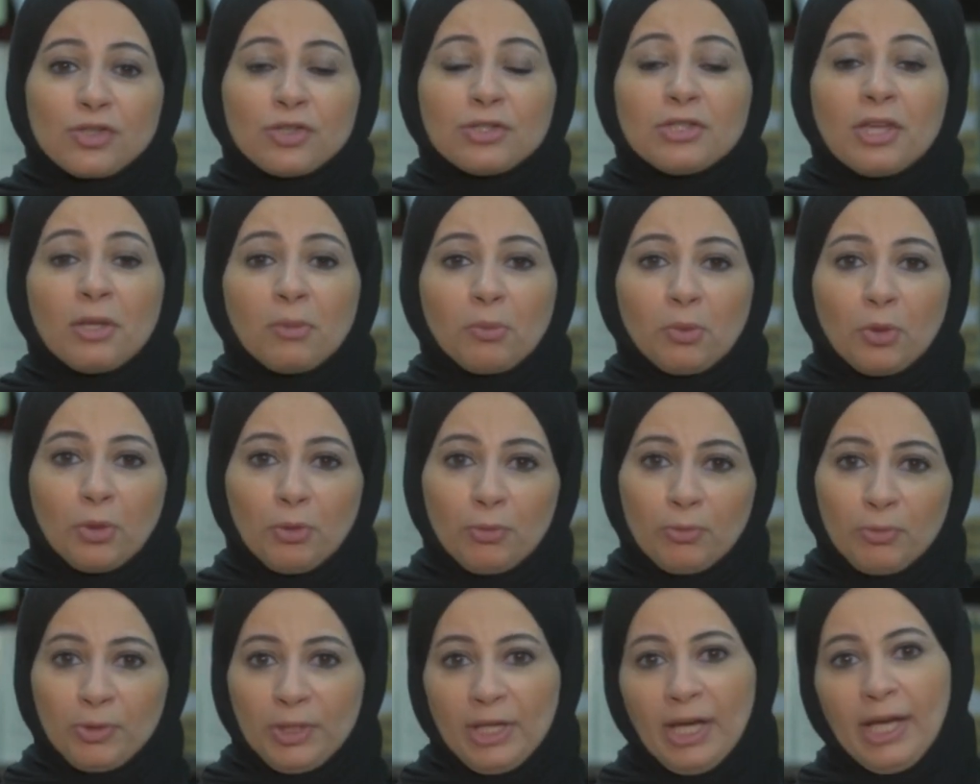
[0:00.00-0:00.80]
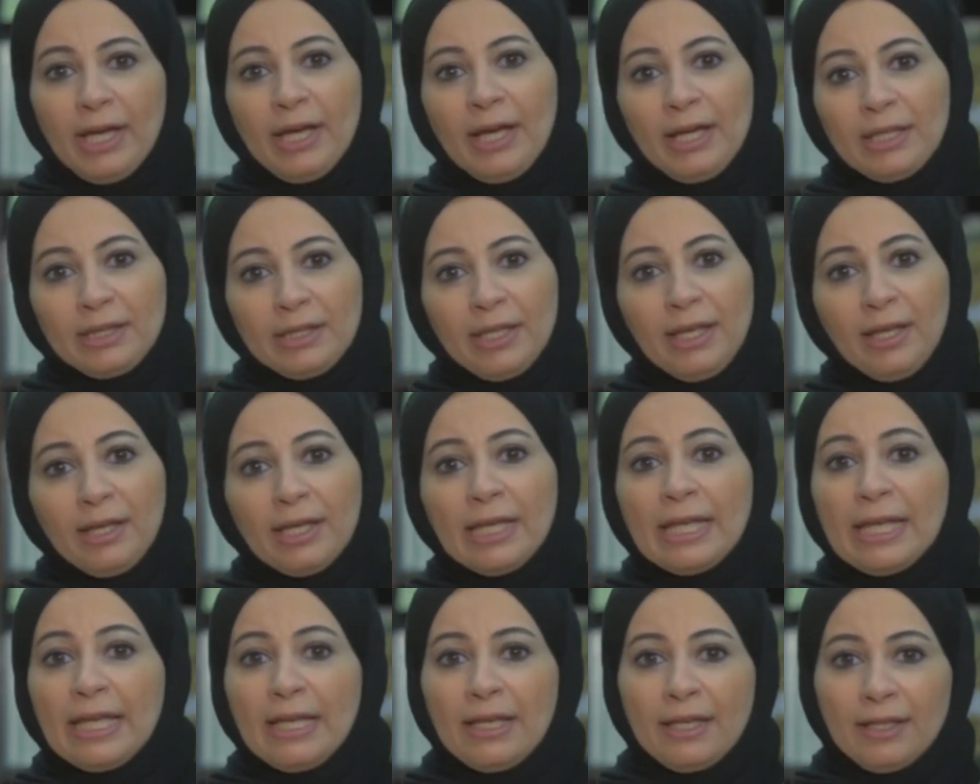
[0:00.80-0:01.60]
جدا مهم في حياتنا
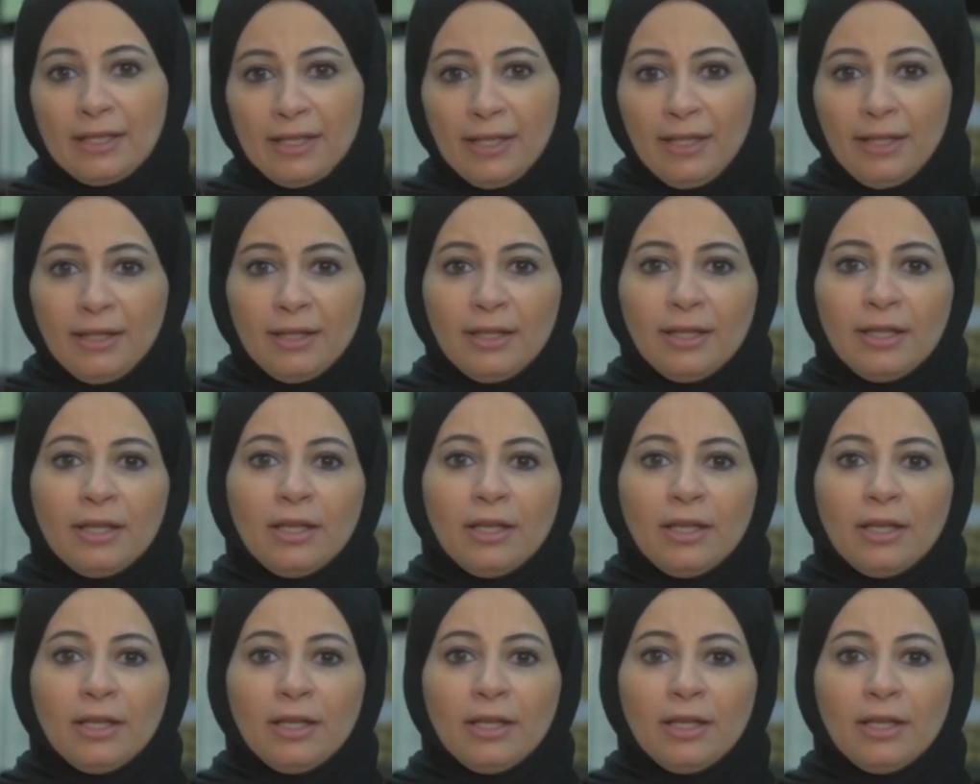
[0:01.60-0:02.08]
كلنا